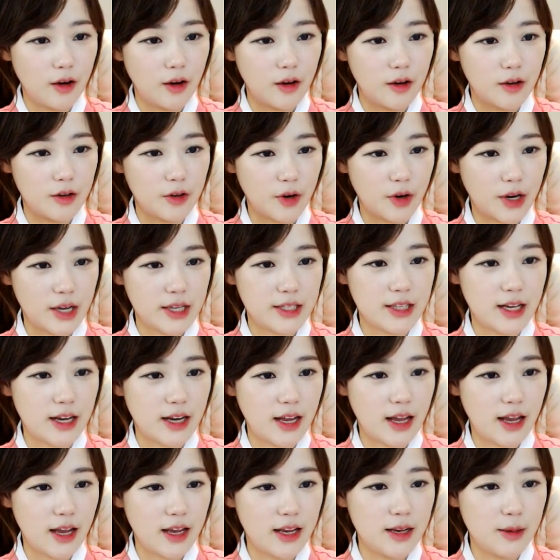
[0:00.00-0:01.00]

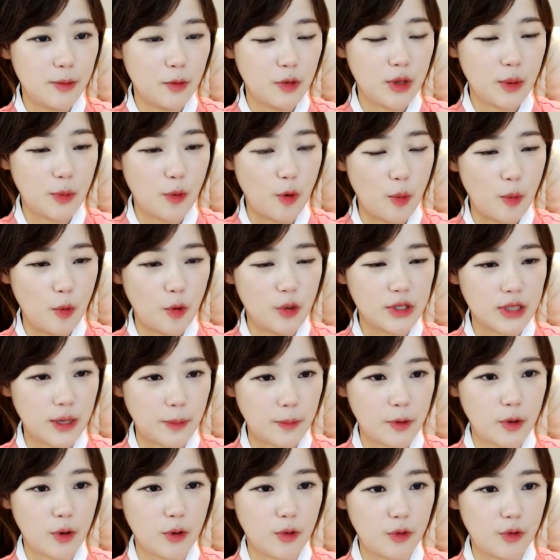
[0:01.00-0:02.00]
11살에 일본의 볼모로
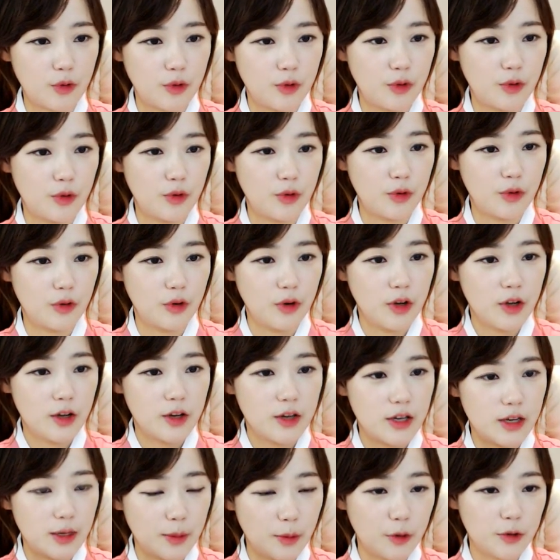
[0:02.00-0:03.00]
잡혔고
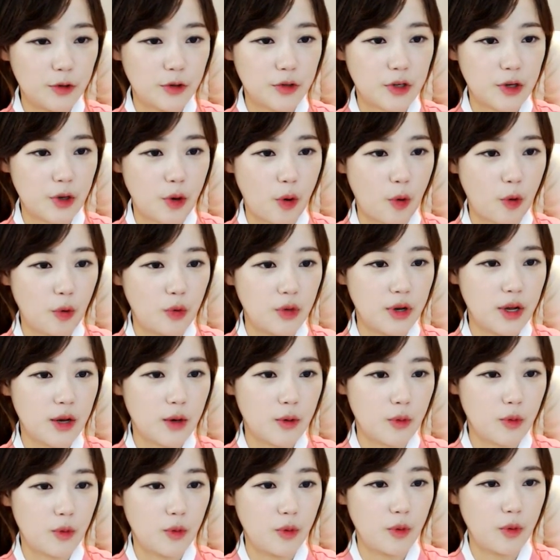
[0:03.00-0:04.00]
일본 여자 결혼을
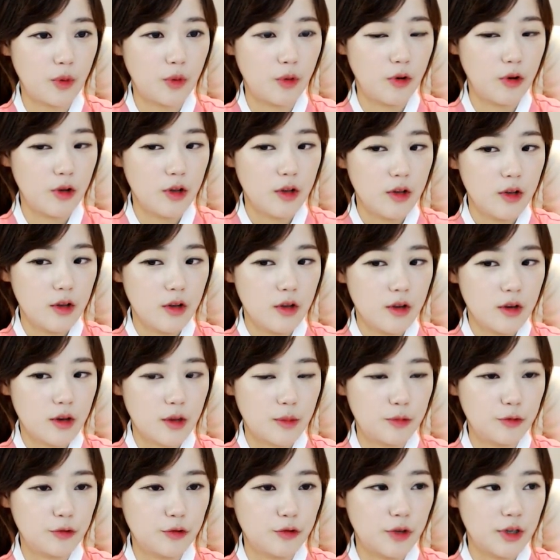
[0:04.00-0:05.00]
했고
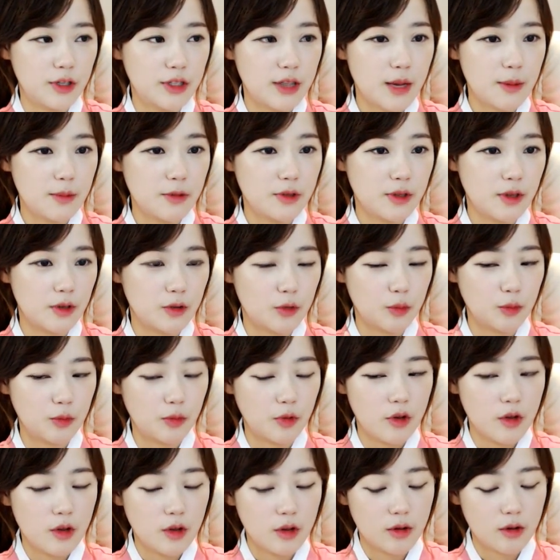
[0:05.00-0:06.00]
불우한 삶을 좀,
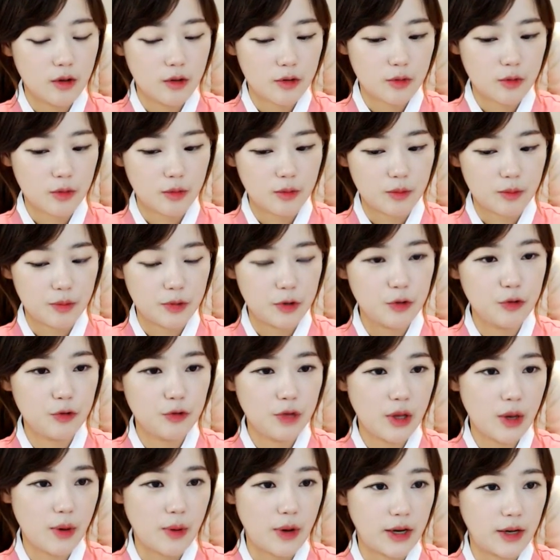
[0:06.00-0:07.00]
좀
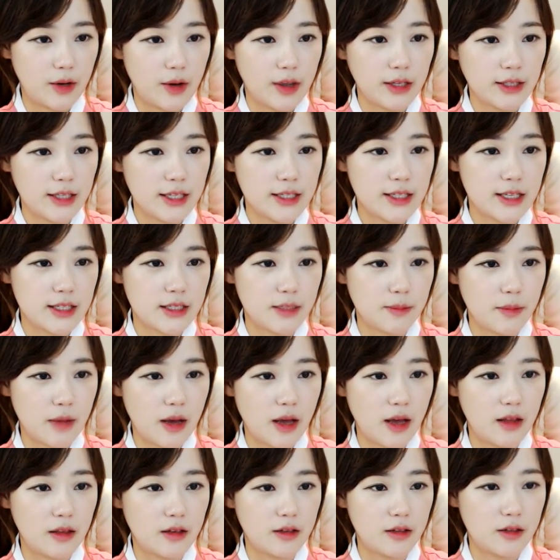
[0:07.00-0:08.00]
비운의 왕,
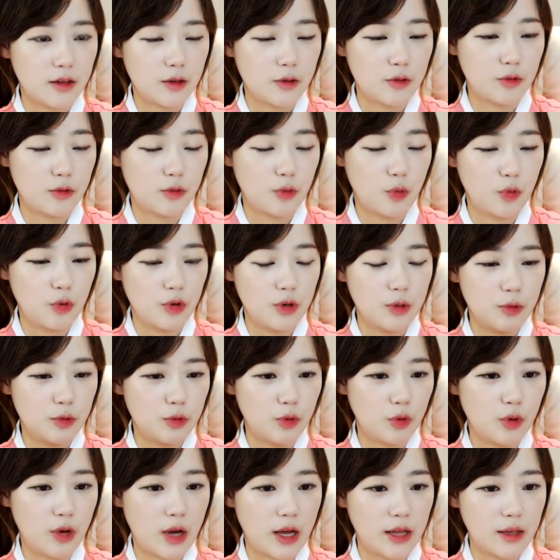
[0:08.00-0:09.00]
황태자지만 그래도
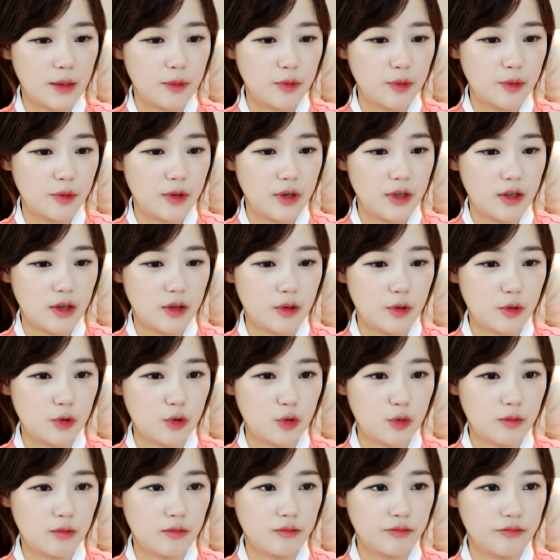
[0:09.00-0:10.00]
독립운동을 안 한 부분에 대해서는
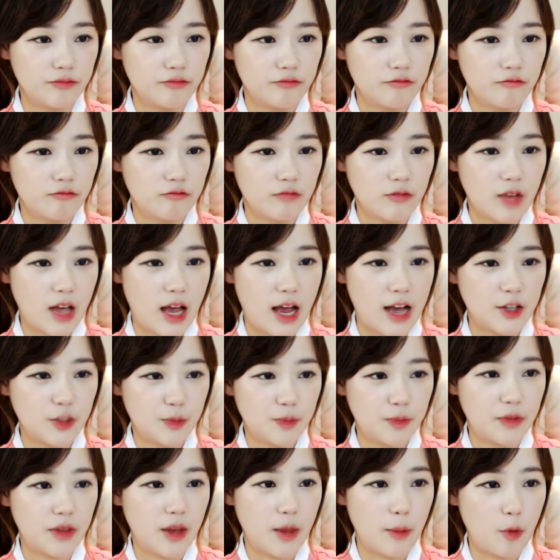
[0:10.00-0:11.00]
좀
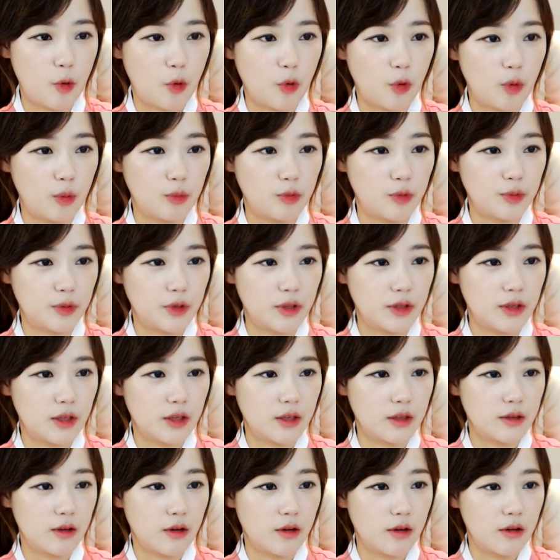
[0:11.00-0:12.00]
아쉽다 뭐 그런 부분에
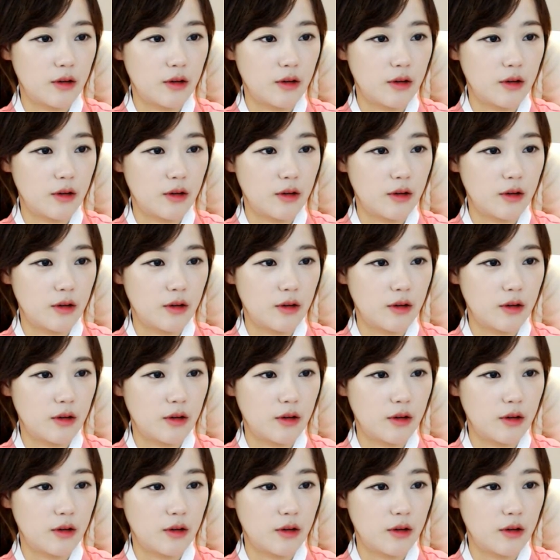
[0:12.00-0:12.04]
대해서